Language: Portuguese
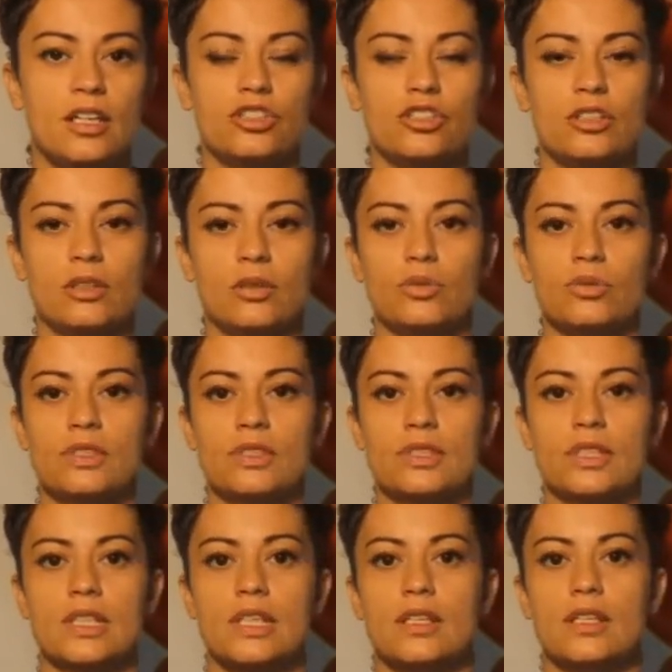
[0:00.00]
de
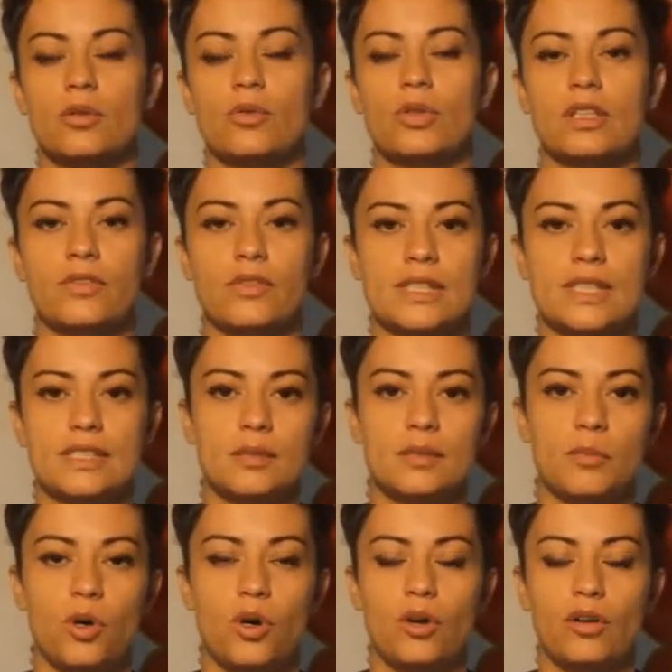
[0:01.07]
luz quando você se
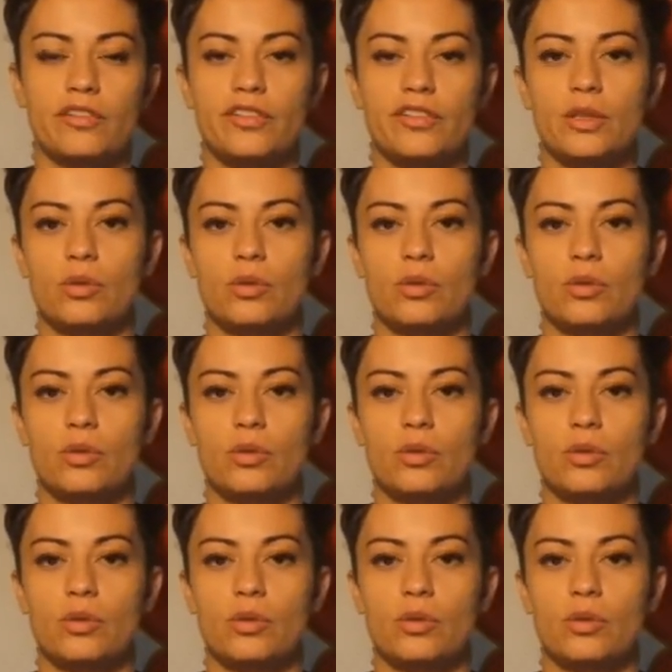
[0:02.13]
move